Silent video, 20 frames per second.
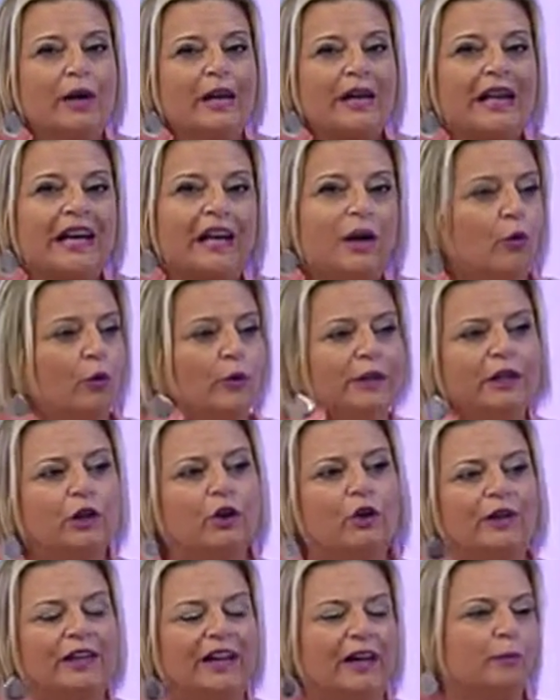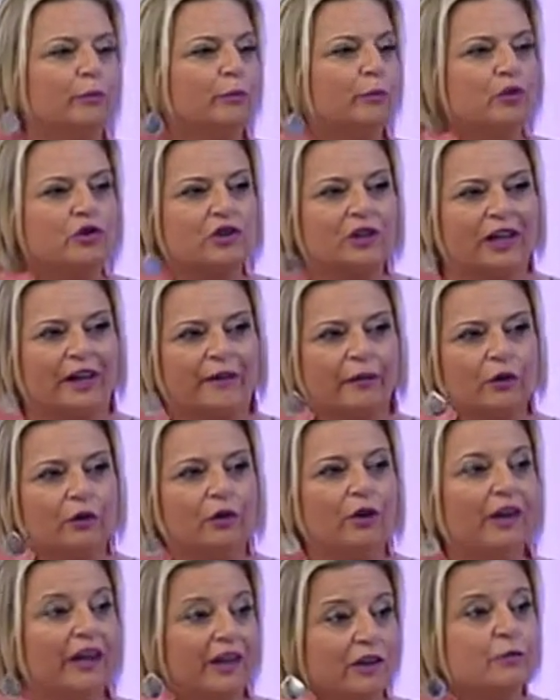y lo único que han buscado
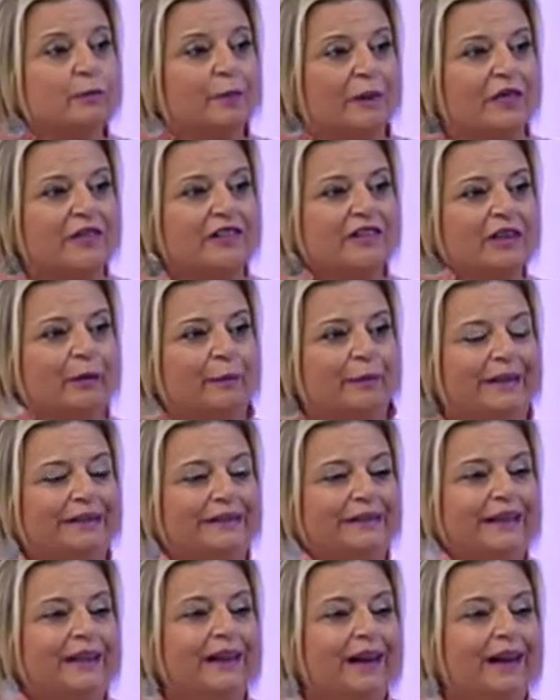es precisamente